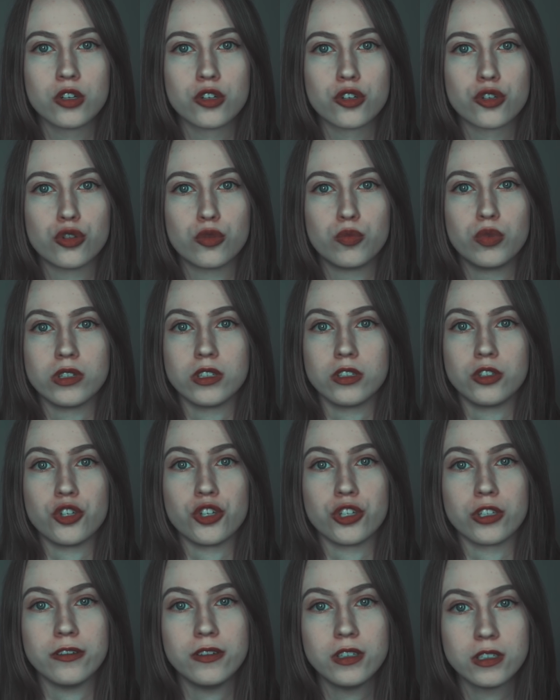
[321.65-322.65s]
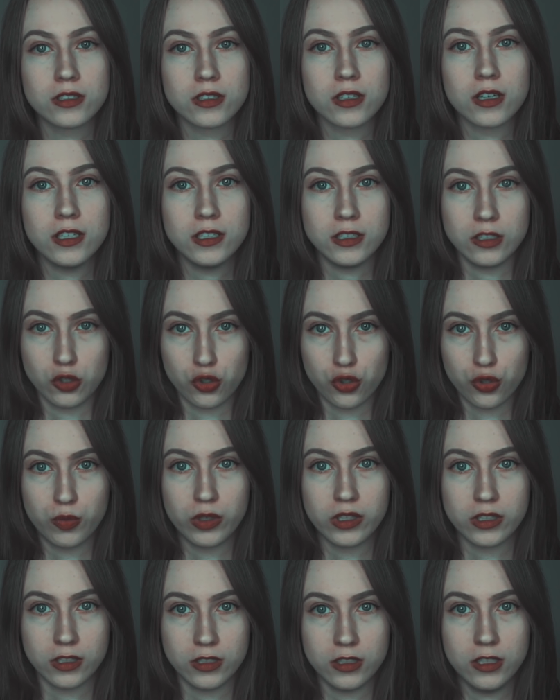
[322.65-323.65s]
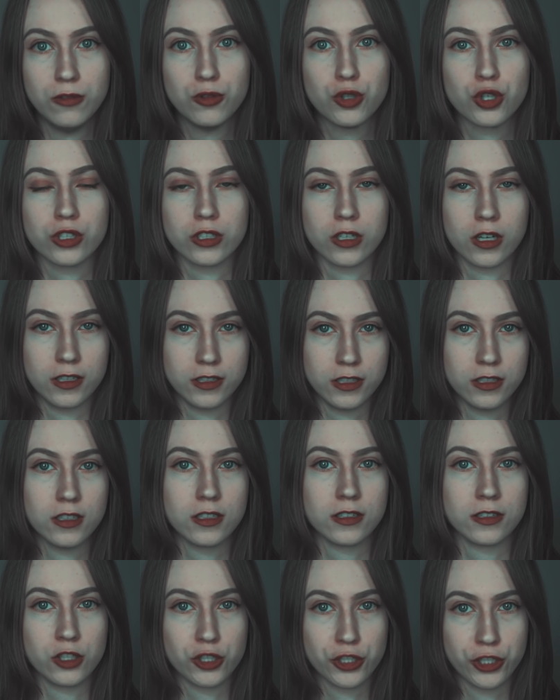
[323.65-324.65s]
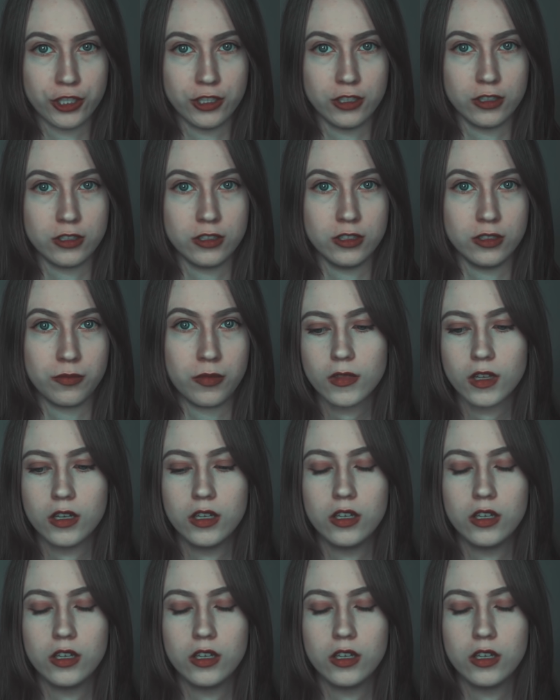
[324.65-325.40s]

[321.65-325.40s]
чтобы этот человек захотел, чтобы эта девушка захотела отношений с ним.